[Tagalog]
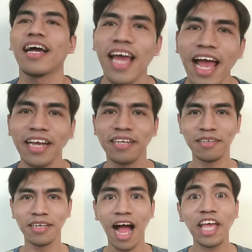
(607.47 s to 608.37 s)
Ayan.
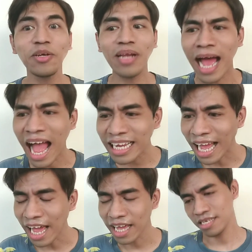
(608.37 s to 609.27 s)
Ayun na nga
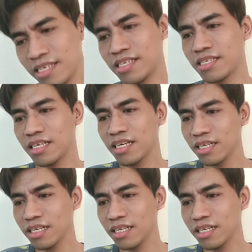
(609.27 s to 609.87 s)
guys.